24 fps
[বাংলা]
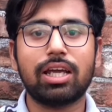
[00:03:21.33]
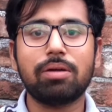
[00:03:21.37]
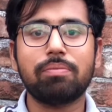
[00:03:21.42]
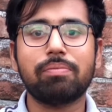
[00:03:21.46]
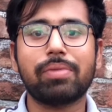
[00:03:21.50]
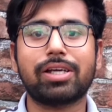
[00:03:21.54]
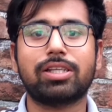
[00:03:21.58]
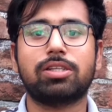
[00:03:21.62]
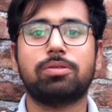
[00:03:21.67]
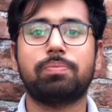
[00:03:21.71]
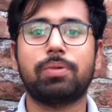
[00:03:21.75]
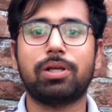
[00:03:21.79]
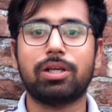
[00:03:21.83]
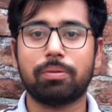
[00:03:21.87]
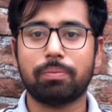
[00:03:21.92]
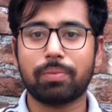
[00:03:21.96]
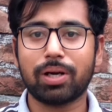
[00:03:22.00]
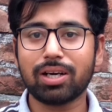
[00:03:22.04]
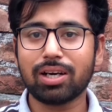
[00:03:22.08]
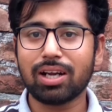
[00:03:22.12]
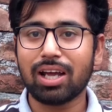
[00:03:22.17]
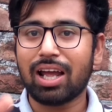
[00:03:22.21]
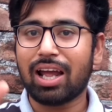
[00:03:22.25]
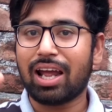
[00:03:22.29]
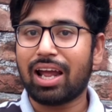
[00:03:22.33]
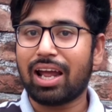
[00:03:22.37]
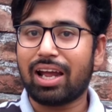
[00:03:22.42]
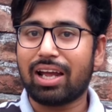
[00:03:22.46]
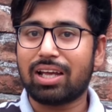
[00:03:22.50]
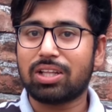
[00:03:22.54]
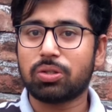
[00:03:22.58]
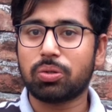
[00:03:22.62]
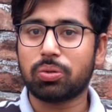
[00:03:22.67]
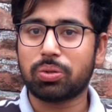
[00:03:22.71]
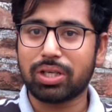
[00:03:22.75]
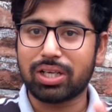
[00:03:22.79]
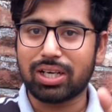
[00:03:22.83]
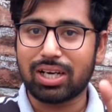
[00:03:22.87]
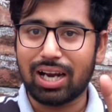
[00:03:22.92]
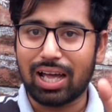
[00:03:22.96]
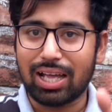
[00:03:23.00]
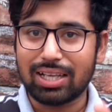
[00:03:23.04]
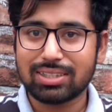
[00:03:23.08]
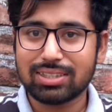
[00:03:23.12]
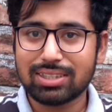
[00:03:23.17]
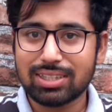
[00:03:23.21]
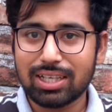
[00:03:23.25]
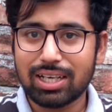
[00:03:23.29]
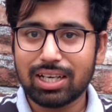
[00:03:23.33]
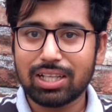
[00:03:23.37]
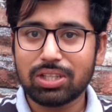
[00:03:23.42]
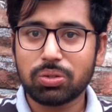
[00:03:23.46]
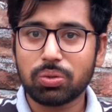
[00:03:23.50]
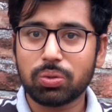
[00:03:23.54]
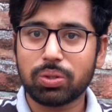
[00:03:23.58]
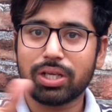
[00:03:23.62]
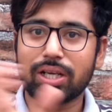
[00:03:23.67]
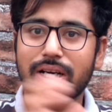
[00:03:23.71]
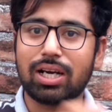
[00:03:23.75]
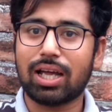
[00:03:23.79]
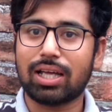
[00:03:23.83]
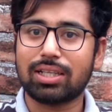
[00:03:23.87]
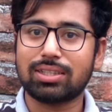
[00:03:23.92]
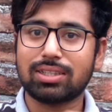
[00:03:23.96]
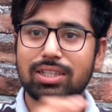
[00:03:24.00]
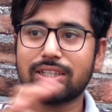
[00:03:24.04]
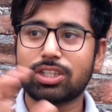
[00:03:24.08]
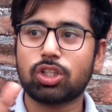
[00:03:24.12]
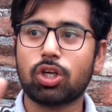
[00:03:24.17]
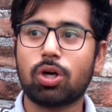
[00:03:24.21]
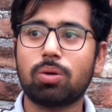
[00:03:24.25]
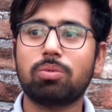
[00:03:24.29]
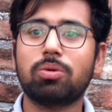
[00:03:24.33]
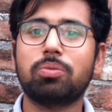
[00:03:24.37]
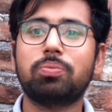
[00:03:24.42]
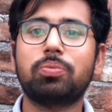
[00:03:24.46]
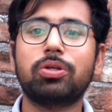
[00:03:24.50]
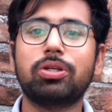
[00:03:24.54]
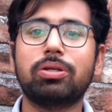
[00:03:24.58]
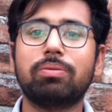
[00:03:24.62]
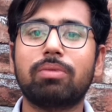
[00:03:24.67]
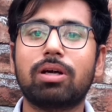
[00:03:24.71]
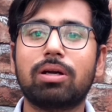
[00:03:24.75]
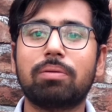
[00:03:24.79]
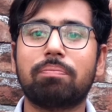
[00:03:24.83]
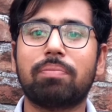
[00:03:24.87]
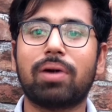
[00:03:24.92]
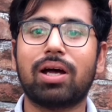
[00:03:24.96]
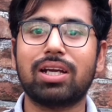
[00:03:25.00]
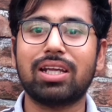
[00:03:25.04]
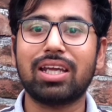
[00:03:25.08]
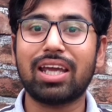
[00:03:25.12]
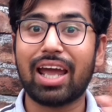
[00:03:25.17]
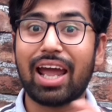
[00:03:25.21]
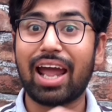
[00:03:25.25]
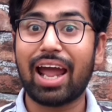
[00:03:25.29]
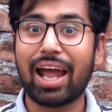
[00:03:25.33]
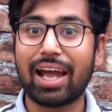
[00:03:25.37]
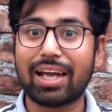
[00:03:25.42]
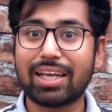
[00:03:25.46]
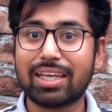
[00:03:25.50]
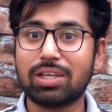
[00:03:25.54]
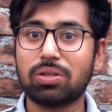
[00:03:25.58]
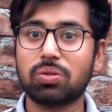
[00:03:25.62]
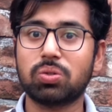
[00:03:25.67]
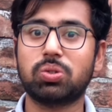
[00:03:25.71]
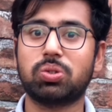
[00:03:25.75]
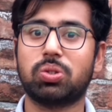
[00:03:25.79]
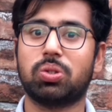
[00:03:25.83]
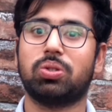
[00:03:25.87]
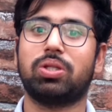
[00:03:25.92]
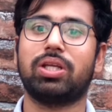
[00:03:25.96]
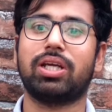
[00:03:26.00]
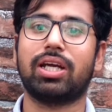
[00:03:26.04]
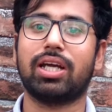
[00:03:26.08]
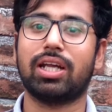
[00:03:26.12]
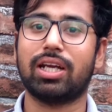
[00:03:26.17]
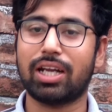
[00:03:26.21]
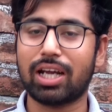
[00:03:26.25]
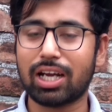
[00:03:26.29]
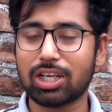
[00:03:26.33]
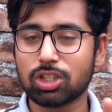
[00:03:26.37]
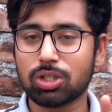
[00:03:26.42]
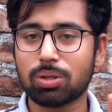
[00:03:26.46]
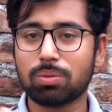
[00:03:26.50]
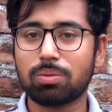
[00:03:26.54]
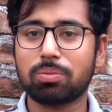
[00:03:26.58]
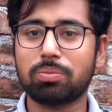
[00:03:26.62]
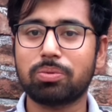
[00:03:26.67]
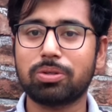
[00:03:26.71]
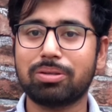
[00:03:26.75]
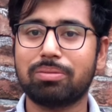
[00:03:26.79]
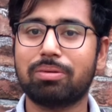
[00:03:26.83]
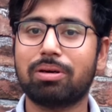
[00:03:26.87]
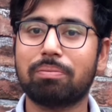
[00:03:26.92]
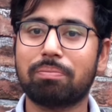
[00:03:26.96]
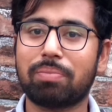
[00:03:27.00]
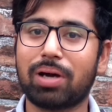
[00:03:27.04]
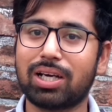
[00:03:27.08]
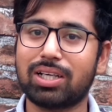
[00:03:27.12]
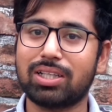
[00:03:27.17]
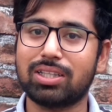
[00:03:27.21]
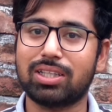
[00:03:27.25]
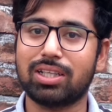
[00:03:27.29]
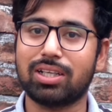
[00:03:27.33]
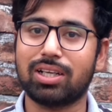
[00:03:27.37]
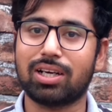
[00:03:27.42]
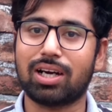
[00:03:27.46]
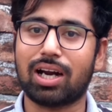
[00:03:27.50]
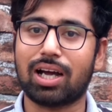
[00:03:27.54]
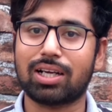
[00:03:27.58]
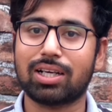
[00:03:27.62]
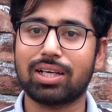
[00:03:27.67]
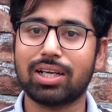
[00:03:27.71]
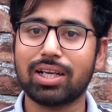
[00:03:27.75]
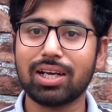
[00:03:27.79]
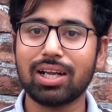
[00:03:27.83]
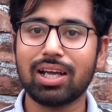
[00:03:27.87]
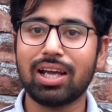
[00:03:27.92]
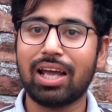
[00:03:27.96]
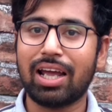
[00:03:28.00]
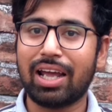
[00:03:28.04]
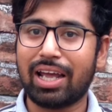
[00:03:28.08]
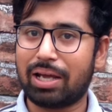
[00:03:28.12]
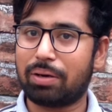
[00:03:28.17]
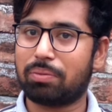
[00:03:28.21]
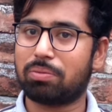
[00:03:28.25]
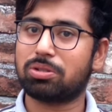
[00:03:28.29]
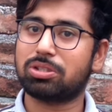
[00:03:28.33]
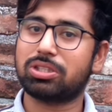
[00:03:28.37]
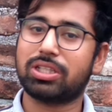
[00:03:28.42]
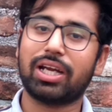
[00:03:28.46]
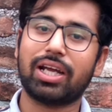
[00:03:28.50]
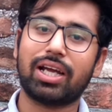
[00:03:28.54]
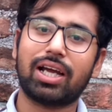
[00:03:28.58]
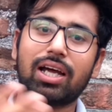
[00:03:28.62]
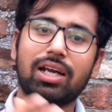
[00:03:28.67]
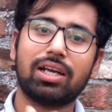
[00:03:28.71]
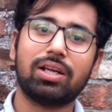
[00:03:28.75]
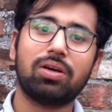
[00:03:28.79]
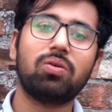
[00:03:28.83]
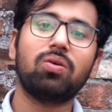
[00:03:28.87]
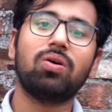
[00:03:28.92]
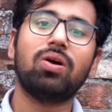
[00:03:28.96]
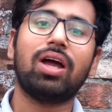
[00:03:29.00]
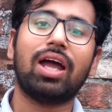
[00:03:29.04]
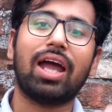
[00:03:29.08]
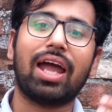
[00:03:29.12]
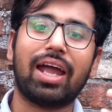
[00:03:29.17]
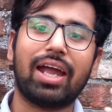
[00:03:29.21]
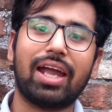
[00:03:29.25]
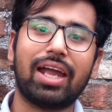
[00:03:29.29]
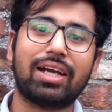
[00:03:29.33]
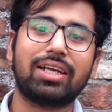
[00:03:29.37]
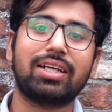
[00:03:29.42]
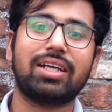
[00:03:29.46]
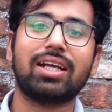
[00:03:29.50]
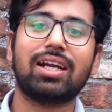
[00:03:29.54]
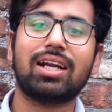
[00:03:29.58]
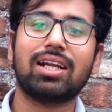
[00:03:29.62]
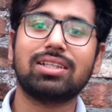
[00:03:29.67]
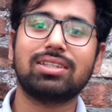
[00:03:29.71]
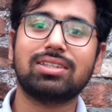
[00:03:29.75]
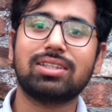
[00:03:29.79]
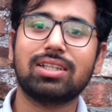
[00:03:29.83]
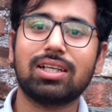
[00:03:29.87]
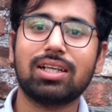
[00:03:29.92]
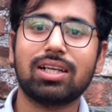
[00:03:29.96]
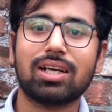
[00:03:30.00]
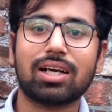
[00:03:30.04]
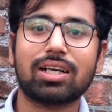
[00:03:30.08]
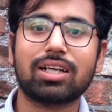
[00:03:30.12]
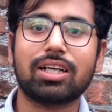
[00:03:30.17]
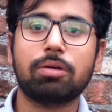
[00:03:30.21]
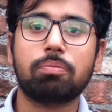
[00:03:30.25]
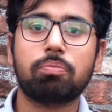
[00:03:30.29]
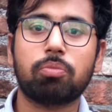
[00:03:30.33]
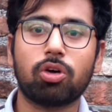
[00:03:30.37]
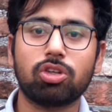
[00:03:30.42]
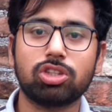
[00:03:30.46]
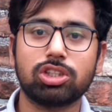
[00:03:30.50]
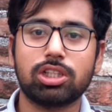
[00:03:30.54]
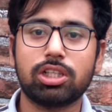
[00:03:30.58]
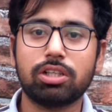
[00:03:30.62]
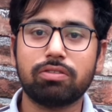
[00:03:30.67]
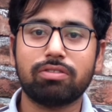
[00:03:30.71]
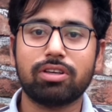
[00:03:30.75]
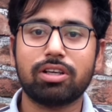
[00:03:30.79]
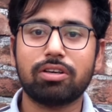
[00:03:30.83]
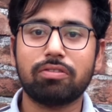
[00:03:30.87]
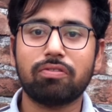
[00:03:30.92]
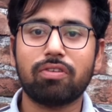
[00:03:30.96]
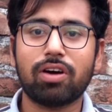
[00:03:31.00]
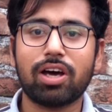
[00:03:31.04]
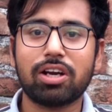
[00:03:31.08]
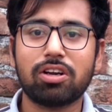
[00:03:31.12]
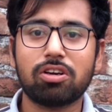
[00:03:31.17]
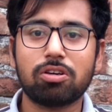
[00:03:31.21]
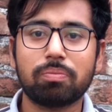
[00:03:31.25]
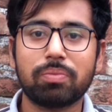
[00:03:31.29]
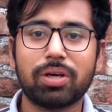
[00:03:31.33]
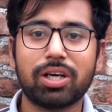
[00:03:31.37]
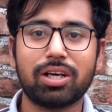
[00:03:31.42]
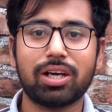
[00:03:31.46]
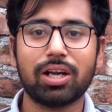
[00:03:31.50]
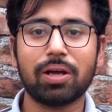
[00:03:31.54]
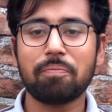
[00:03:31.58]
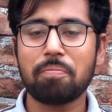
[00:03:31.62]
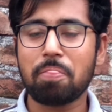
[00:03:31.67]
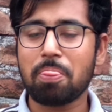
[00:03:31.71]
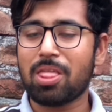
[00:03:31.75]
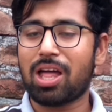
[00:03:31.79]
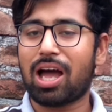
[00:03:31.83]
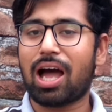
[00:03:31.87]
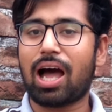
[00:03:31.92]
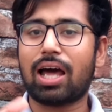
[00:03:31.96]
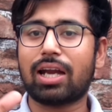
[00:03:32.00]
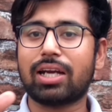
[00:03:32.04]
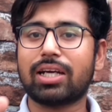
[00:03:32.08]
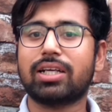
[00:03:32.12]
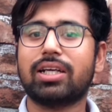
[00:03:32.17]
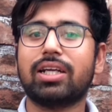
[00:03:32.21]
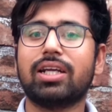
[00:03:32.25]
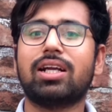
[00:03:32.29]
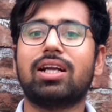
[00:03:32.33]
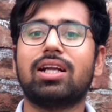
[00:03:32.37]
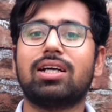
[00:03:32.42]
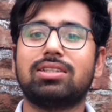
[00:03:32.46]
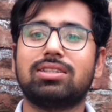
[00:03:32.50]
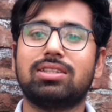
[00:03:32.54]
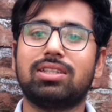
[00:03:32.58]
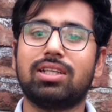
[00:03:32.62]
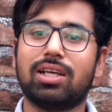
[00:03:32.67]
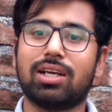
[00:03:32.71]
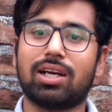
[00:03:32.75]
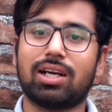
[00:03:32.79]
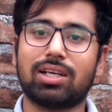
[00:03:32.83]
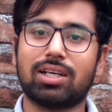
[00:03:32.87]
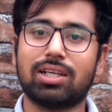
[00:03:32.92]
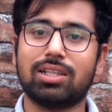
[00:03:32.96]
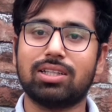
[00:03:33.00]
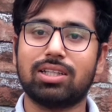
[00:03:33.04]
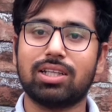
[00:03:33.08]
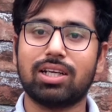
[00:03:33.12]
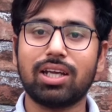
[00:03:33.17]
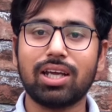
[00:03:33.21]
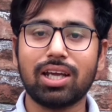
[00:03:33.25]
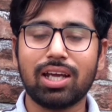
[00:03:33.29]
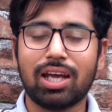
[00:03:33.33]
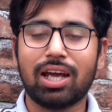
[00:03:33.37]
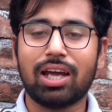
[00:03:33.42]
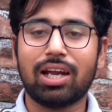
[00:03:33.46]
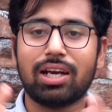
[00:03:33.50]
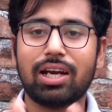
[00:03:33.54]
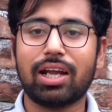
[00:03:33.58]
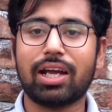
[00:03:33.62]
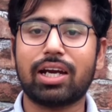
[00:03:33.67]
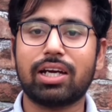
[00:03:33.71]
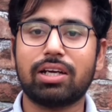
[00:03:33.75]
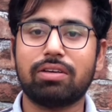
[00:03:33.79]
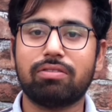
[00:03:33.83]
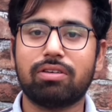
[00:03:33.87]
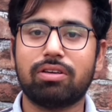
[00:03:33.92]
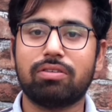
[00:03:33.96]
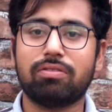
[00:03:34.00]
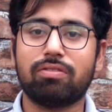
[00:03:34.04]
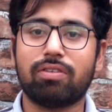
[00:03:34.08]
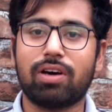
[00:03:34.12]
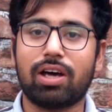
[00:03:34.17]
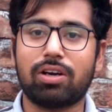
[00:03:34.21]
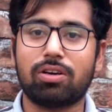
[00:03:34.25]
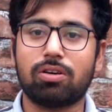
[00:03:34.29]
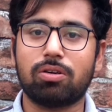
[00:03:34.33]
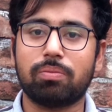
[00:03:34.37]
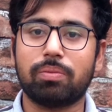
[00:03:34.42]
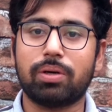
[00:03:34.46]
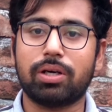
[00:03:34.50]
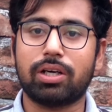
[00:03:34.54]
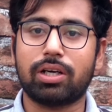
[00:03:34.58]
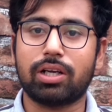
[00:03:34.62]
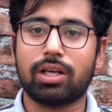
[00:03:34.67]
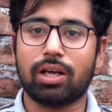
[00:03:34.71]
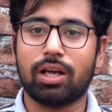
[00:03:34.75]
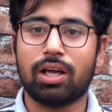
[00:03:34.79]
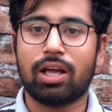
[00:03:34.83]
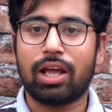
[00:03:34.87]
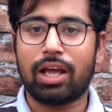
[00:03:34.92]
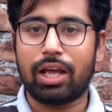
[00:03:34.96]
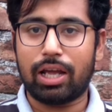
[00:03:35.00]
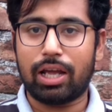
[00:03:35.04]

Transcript: সেম এক্সপেরিমেন্ট দুটি গ্লাস নিলেন দুটি গ্লাসে সমপরিমাণ পানি একই উৎস থেকে নেওয়া সমপরিমাণ পানি তিনি রাখলেন এবং সেখানেও একটি গ্লাস তিনি রাখলেন পজিটিভ এনভায়রনমেন্টে আরেকটি গ্লাস নিয়ে রাখলেন তিনি নেগেটিভ এনভায়রনমেন্টে